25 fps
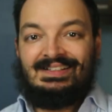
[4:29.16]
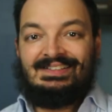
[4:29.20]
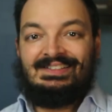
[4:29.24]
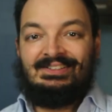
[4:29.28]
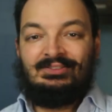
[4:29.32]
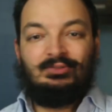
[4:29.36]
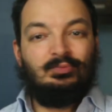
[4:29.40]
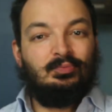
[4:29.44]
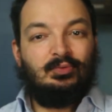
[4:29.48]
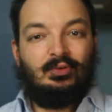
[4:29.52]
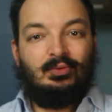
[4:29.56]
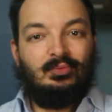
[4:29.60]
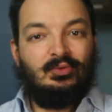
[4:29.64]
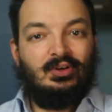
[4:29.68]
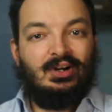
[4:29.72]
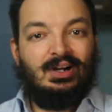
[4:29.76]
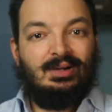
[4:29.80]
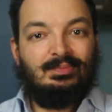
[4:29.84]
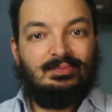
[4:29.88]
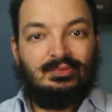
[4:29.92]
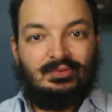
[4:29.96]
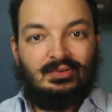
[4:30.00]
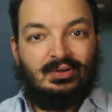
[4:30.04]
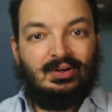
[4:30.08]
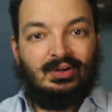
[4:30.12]
c'est tout pour
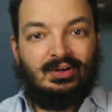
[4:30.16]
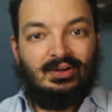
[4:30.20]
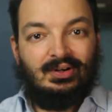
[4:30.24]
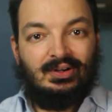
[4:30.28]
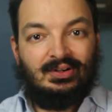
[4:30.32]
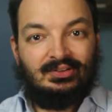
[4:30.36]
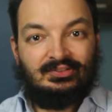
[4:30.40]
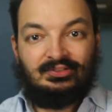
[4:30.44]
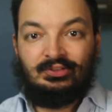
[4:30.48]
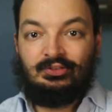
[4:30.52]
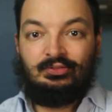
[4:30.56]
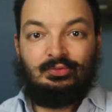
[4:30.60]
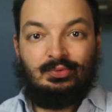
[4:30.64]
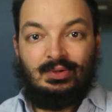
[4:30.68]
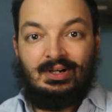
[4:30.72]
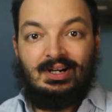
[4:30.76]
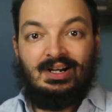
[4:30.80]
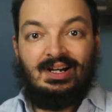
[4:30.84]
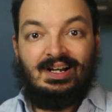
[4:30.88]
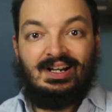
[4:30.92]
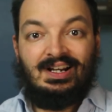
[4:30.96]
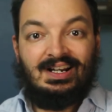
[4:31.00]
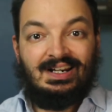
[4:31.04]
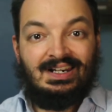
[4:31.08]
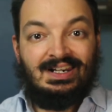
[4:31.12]
moi pour euh, ce
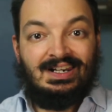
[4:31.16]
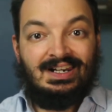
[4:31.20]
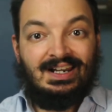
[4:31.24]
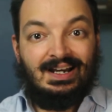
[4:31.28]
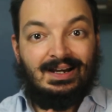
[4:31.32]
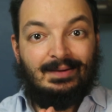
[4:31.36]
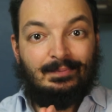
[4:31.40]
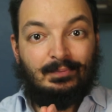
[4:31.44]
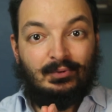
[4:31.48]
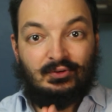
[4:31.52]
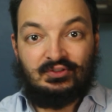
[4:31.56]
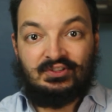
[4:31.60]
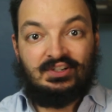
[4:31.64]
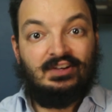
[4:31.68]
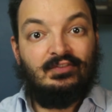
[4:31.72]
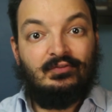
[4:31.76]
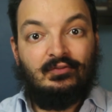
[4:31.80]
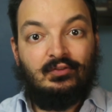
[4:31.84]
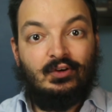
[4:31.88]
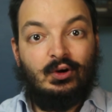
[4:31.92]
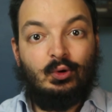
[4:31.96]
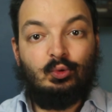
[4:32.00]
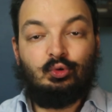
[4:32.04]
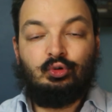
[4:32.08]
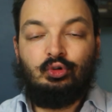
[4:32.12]
soir. La prochaine
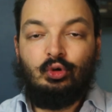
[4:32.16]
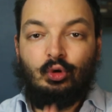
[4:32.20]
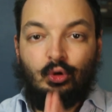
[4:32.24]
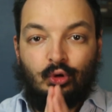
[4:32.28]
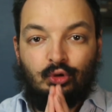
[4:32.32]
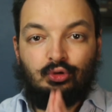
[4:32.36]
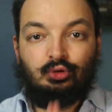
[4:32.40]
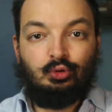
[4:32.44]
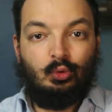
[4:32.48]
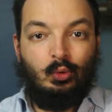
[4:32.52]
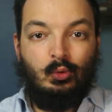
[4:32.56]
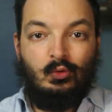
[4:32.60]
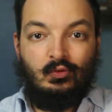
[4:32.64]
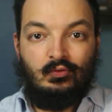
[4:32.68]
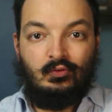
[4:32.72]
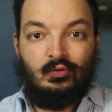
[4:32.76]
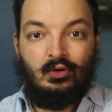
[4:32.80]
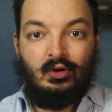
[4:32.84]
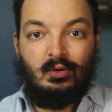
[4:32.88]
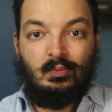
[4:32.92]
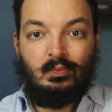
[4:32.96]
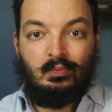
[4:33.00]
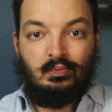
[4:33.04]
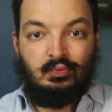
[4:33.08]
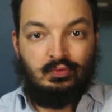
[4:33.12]
fois, on se retrouve
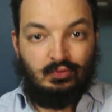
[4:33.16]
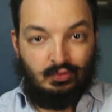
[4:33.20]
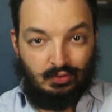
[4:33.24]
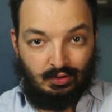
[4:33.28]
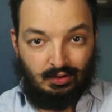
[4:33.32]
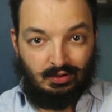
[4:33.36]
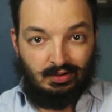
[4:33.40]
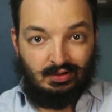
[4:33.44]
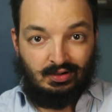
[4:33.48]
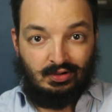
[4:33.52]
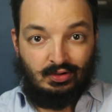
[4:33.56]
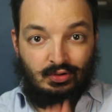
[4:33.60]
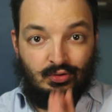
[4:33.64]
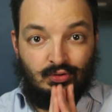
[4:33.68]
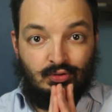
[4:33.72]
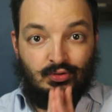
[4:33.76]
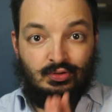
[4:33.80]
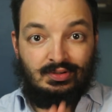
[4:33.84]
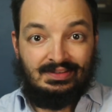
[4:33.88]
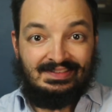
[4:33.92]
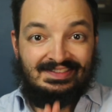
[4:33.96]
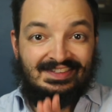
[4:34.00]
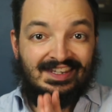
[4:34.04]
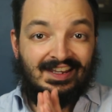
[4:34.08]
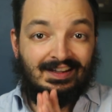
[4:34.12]
pour
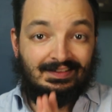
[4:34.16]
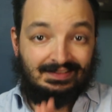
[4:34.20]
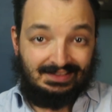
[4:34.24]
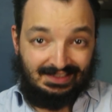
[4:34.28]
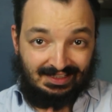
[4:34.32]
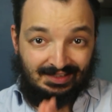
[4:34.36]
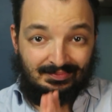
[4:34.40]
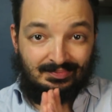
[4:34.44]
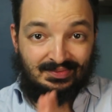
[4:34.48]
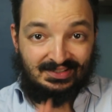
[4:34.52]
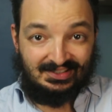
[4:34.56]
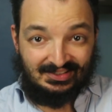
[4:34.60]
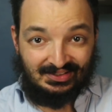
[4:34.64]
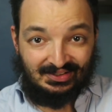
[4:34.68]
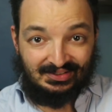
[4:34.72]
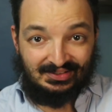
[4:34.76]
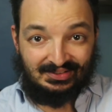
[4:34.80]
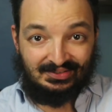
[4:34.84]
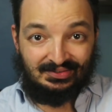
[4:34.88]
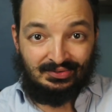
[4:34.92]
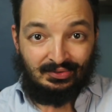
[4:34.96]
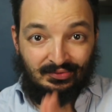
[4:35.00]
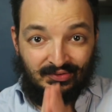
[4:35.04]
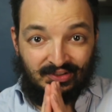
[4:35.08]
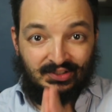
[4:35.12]
le dernier épisode
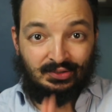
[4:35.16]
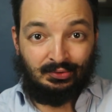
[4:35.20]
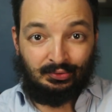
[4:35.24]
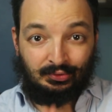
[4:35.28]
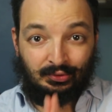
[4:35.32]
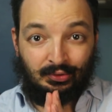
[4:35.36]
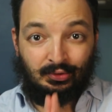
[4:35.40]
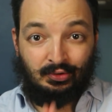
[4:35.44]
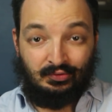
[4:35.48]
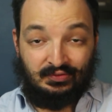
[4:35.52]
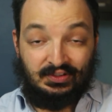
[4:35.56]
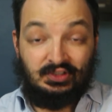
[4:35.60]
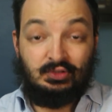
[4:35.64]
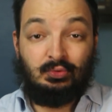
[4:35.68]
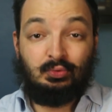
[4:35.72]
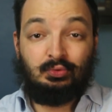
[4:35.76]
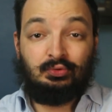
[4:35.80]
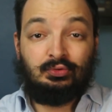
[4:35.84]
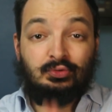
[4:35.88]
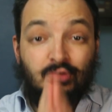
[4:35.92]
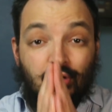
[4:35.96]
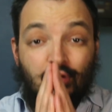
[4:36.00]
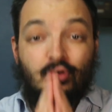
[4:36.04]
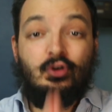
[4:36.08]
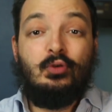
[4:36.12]
d'Ovid contre le Covid. Donc
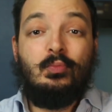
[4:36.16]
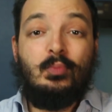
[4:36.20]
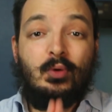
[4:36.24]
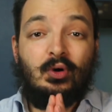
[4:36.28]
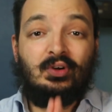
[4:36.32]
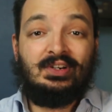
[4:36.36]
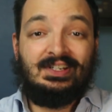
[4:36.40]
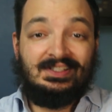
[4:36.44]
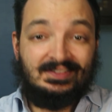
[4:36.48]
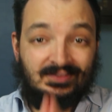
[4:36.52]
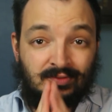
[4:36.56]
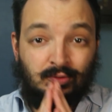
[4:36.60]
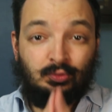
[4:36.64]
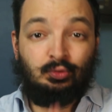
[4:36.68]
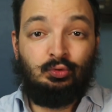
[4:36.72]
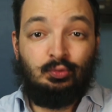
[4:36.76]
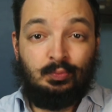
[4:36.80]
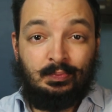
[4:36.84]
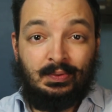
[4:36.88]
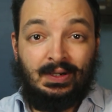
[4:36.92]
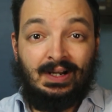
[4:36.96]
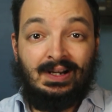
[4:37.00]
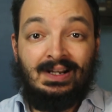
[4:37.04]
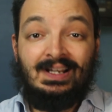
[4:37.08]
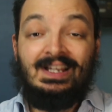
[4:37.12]
ne le manquez surtout
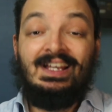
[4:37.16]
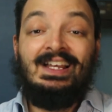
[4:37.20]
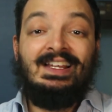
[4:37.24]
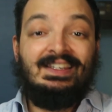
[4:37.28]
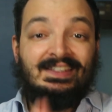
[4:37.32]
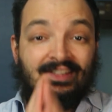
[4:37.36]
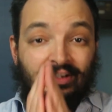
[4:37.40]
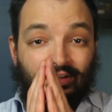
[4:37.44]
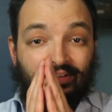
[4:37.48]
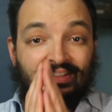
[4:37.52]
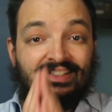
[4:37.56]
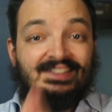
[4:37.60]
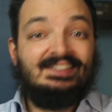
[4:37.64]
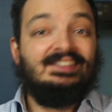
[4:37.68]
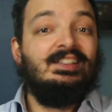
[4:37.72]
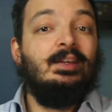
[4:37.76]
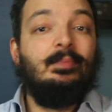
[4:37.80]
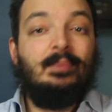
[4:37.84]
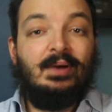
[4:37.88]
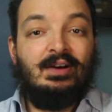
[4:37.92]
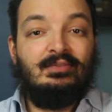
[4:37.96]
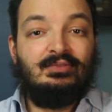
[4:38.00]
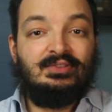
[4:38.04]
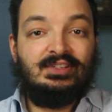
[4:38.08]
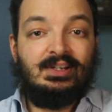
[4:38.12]
pas. D'ailleurs, n'hésitez
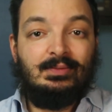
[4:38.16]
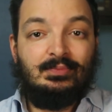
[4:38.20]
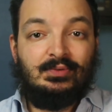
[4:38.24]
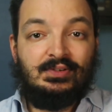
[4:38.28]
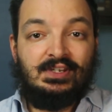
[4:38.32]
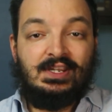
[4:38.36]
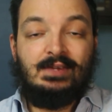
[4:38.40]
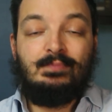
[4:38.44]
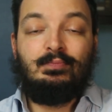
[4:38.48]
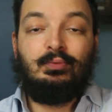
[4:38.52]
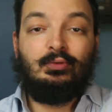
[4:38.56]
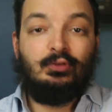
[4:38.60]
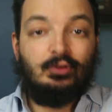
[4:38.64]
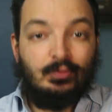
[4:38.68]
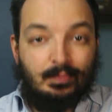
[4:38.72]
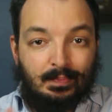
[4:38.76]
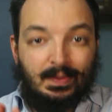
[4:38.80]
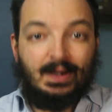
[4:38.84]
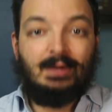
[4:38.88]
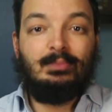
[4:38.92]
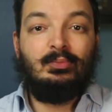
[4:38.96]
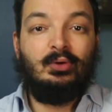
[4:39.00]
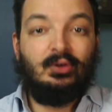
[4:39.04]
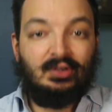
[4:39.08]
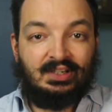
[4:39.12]
pas à vous abonner pour ne
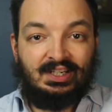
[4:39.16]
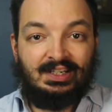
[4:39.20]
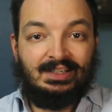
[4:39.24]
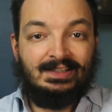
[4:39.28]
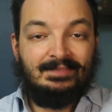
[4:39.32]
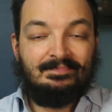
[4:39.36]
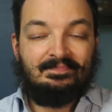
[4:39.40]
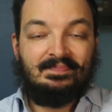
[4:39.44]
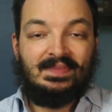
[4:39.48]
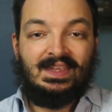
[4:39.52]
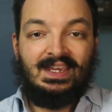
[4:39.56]
pas le manquer.